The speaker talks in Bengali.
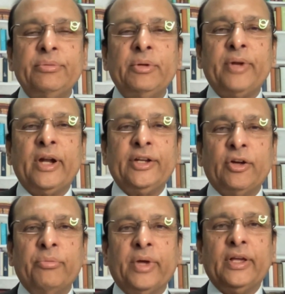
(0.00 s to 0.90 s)
সিভিল
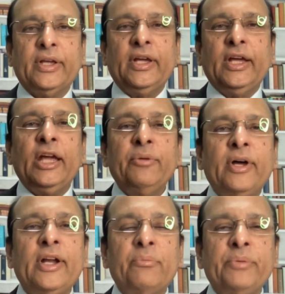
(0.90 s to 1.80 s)
পেনাল্টি হবে
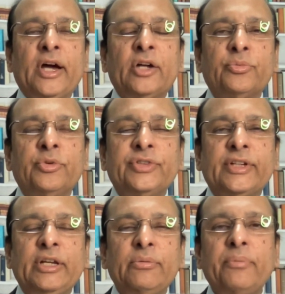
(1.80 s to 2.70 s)
এবার আমি আসবো
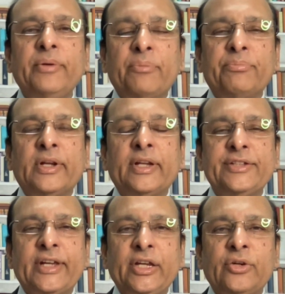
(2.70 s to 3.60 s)
যে কিভাবে আপনারা
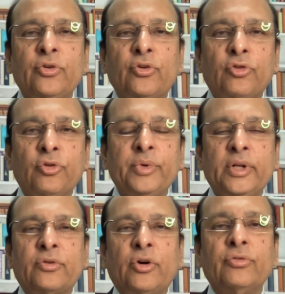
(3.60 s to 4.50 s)
এই চেকিংগুলো
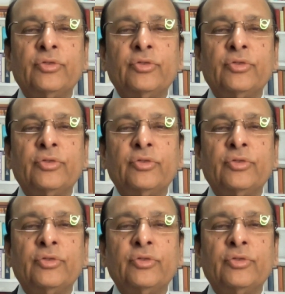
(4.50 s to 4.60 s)
করবেন